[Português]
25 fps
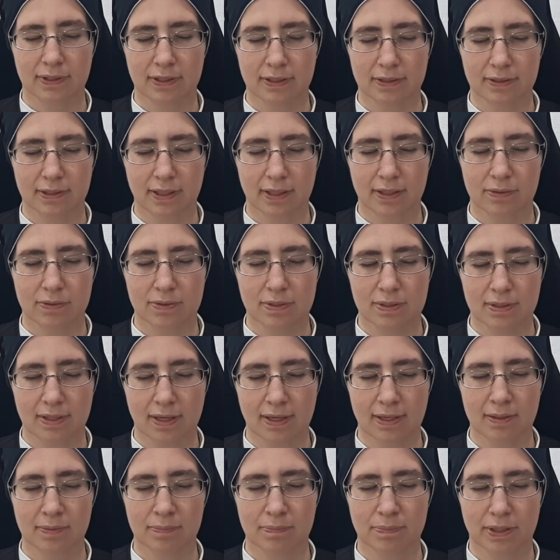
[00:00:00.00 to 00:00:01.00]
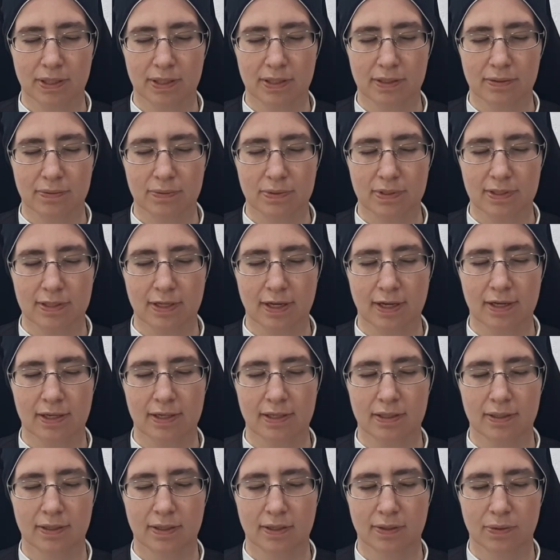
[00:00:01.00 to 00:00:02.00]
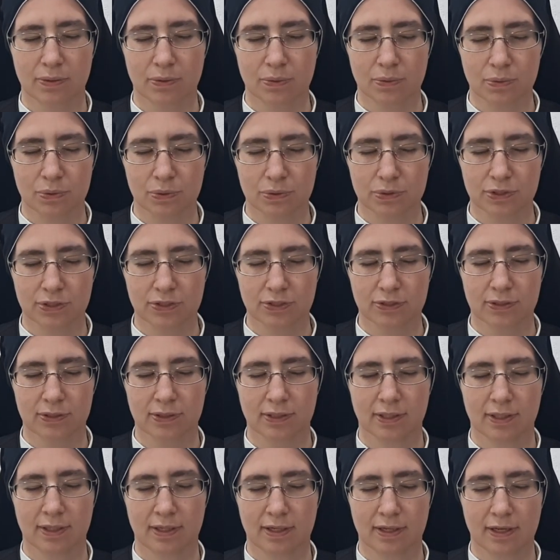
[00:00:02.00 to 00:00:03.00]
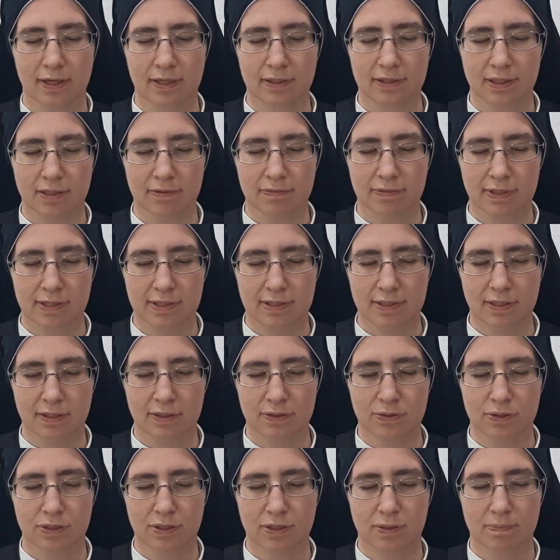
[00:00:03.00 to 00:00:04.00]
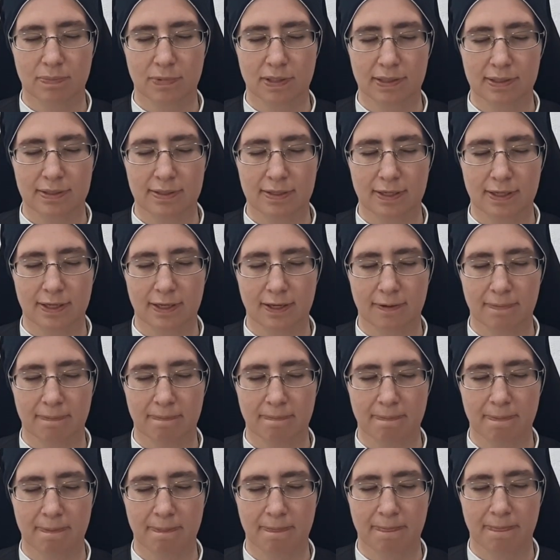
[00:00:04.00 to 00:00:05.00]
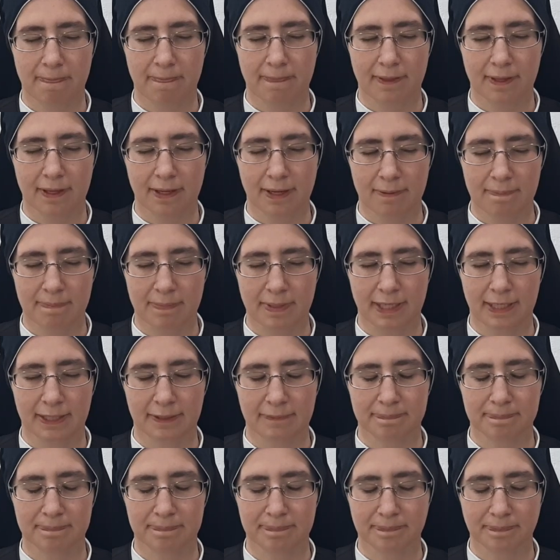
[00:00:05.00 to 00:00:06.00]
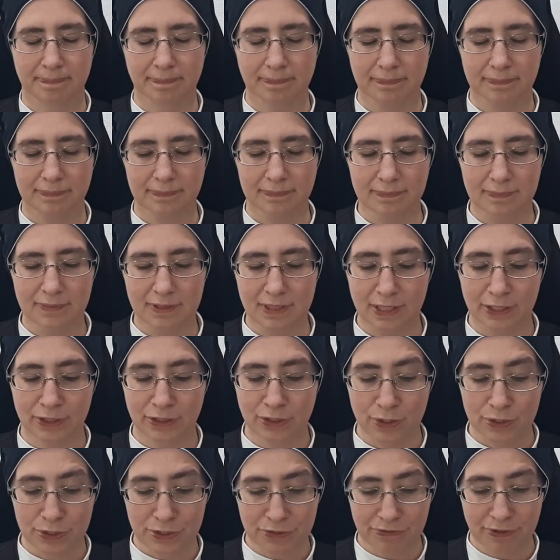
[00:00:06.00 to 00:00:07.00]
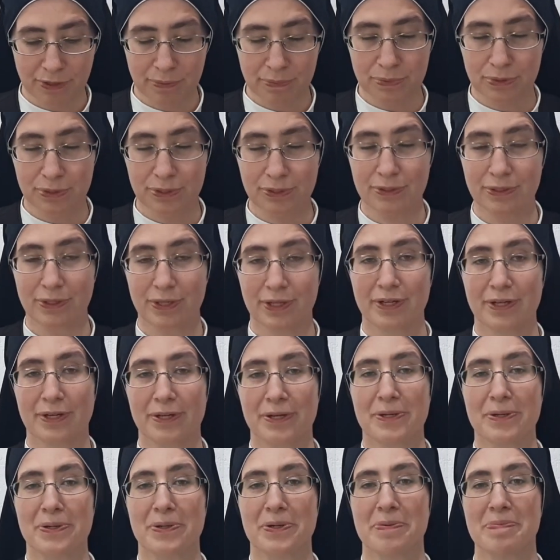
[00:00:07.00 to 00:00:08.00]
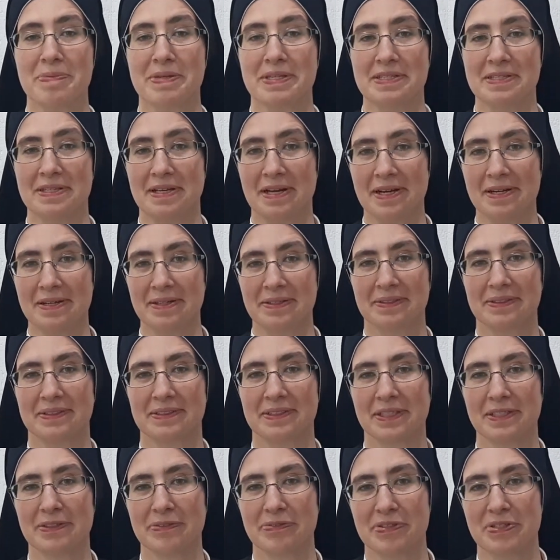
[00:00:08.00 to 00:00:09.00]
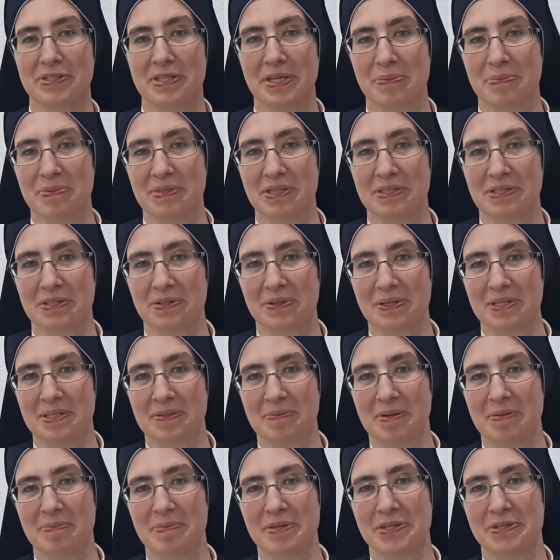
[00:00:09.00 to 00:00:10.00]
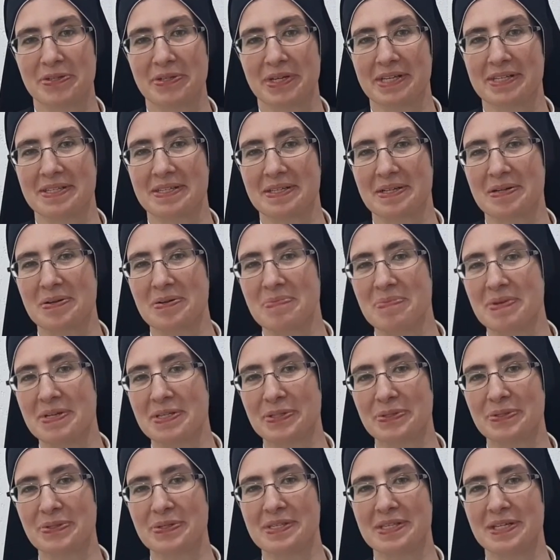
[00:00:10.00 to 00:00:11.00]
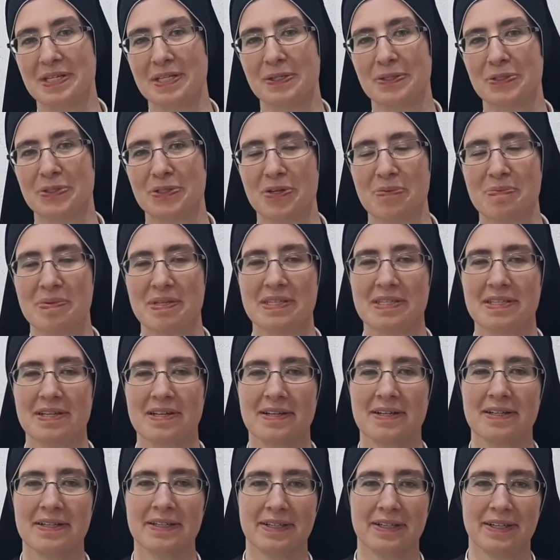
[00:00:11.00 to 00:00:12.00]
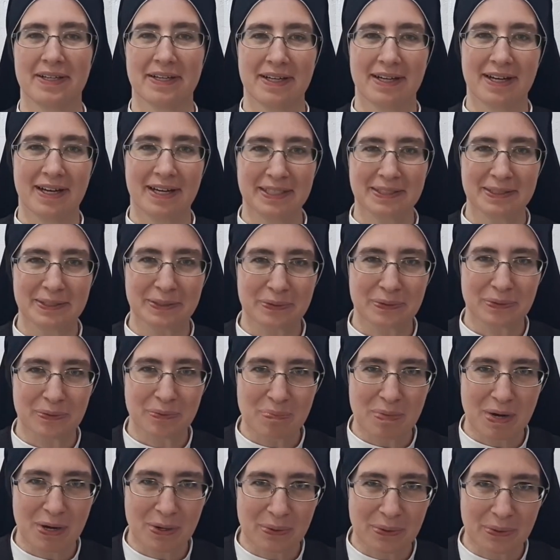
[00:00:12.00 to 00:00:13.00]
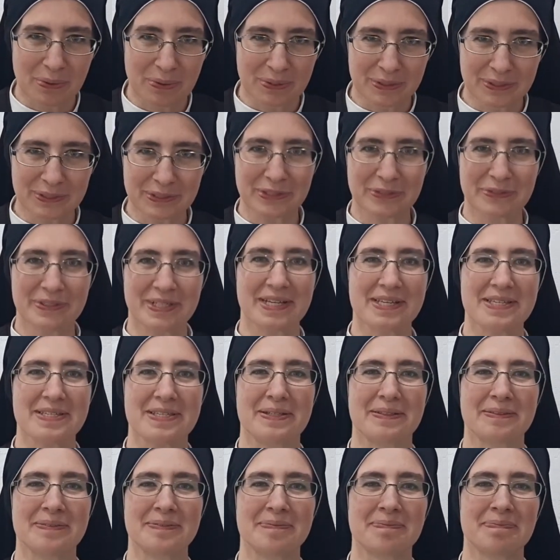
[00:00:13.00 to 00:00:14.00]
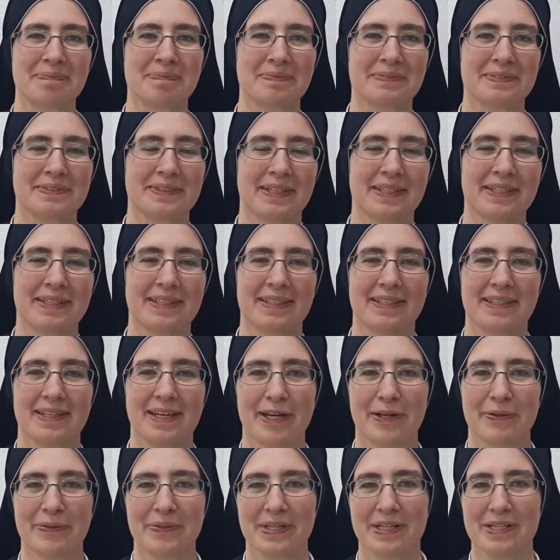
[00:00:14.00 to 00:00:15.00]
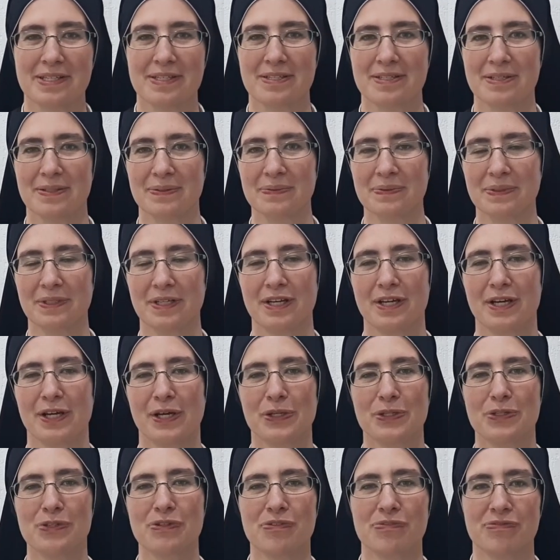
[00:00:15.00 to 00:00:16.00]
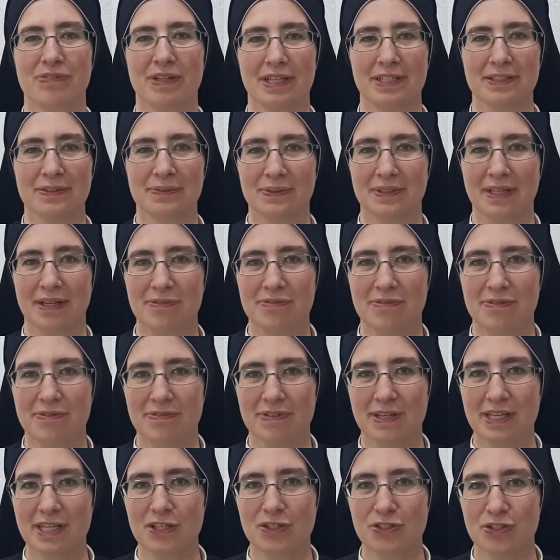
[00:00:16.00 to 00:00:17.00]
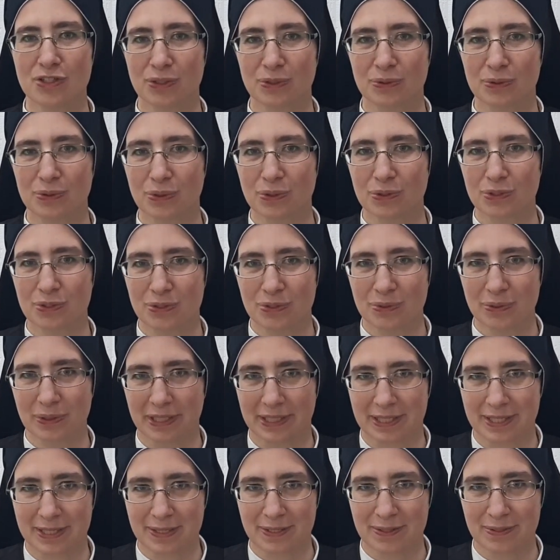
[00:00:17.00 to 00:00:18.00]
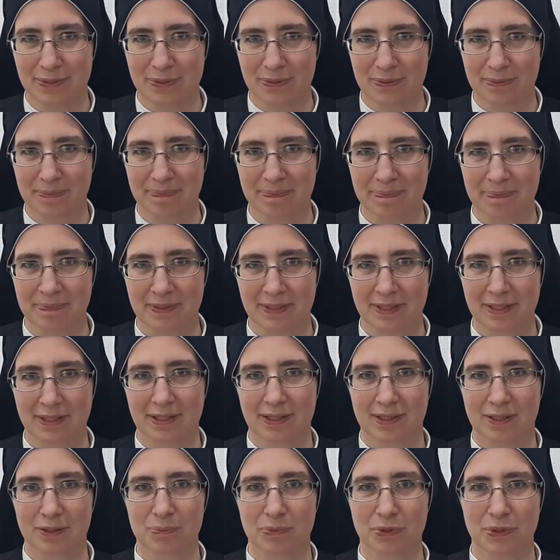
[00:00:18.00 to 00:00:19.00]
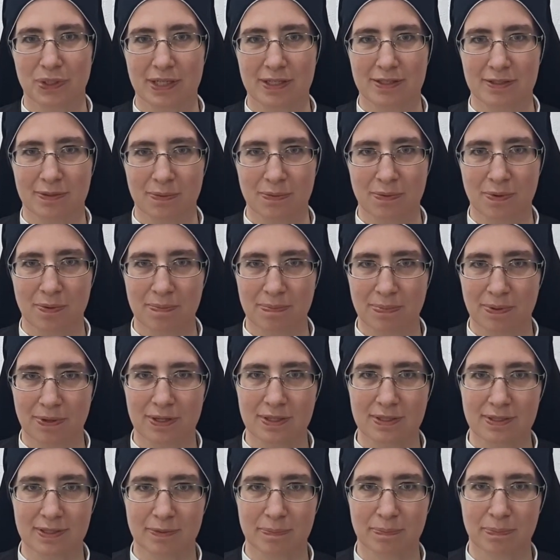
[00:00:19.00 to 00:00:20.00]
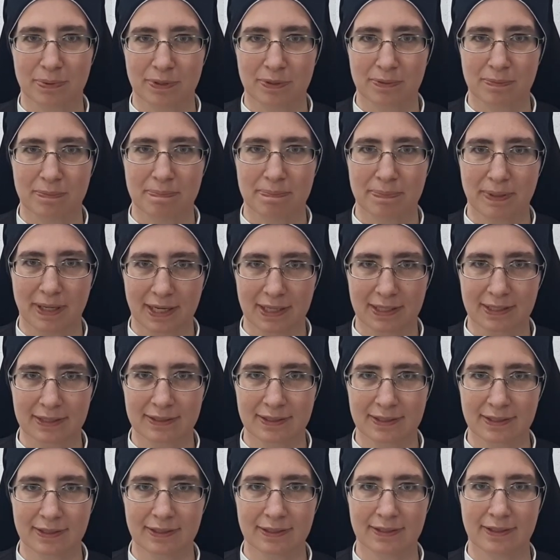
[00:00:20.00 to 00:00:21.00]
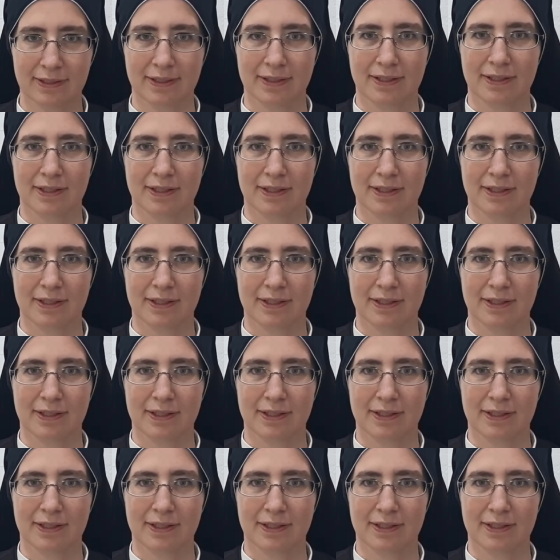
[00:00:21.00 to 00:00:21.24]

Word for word: que Deus tem para nos dar hoje através de ti, mãezinha. Amém. Nós vamos começar, né? fizemos essa nossa primeira oração, mas eu gostaria de começar ainda com uma outra oração, né? que é a oração de fato da Virgem do Sorriso. Uma oração composta por um padre,